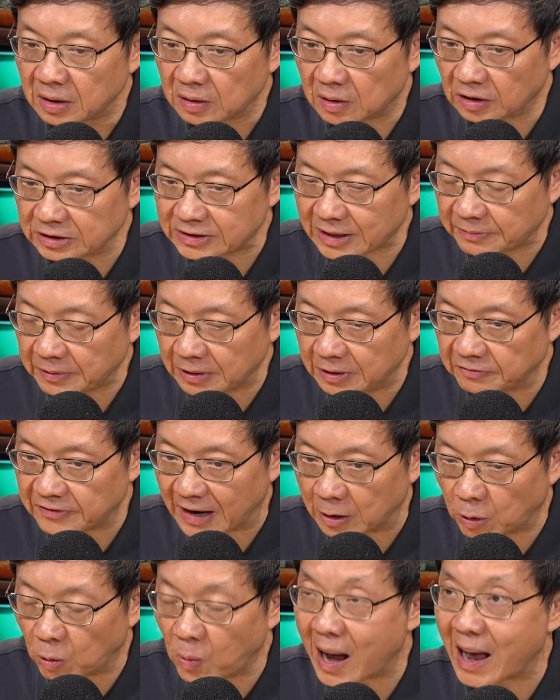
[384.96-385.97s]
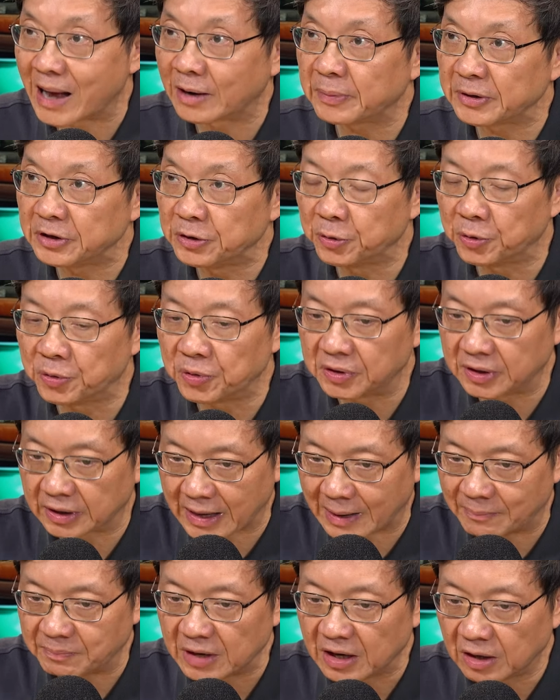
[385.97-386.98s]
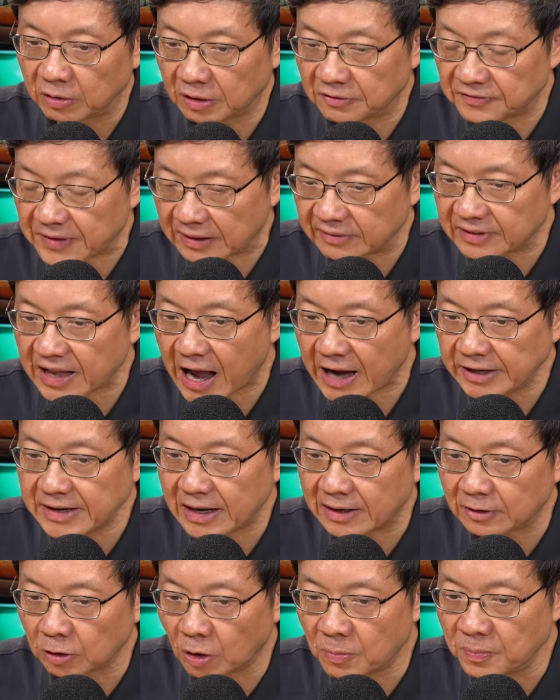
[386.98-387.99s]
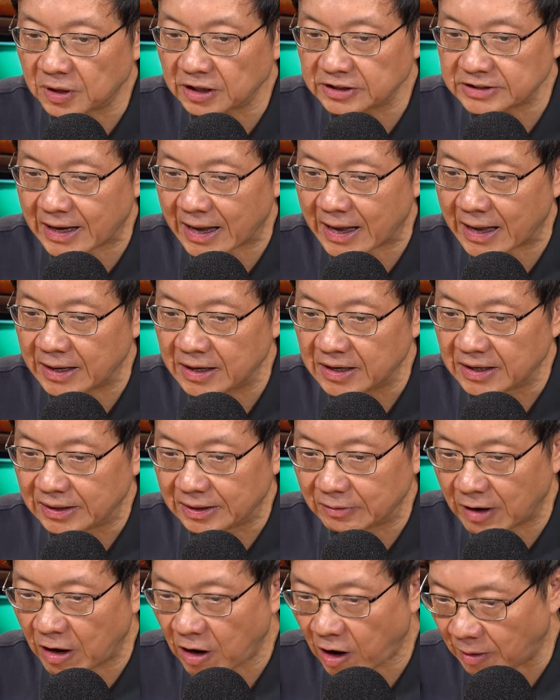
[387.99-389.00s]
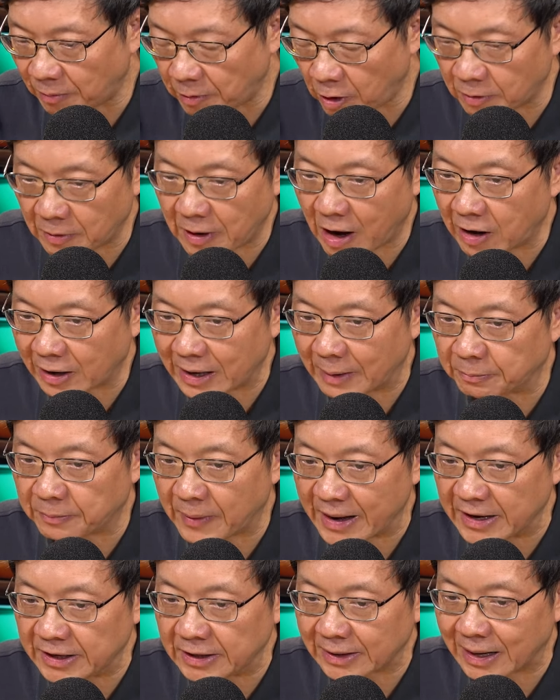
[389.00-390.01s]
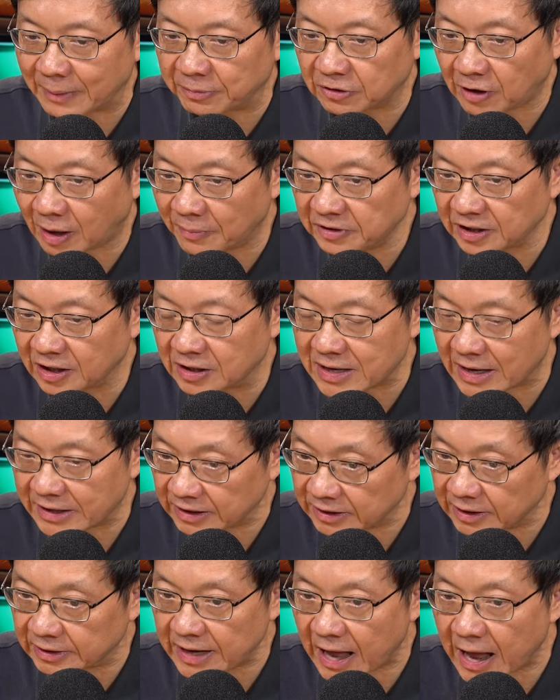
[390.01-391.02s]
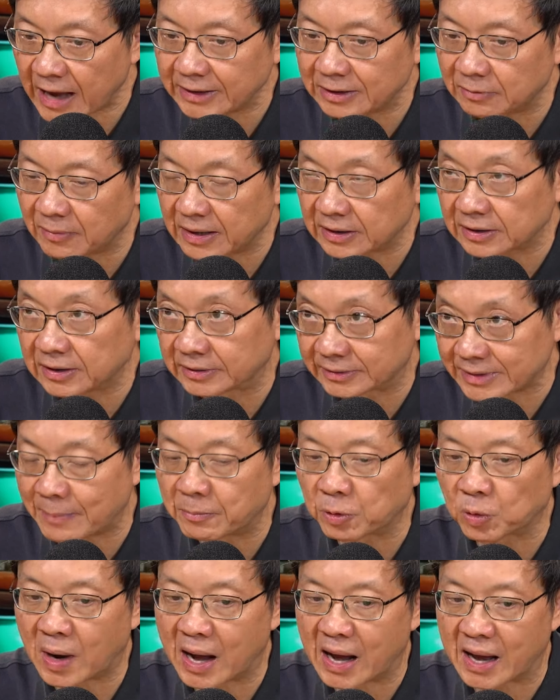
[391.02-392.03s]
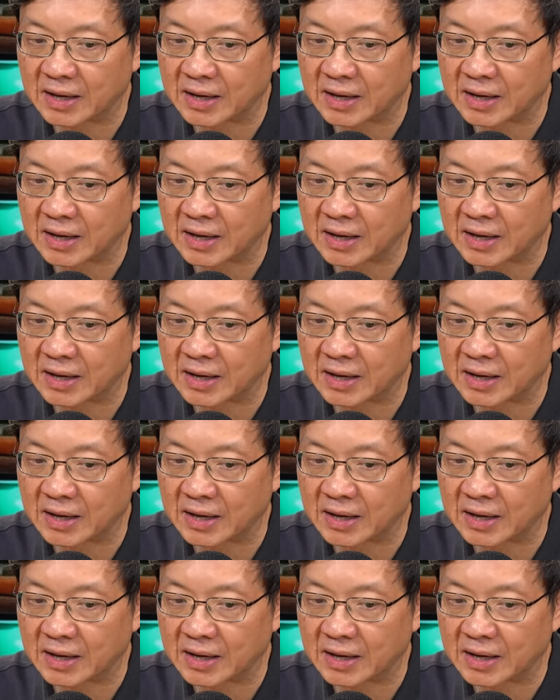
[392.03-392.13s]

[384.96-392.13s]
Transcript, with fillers: ก็จะเป็นฝั่งขวาพายุนะครับส่วนฝั่งซ้ายเนี่ยลมก็จะเรียกว่าหอบออกกลับไปนะครับ storm surge อาจจะเกิดได้แต่ว่าเกิดต่ำกว่า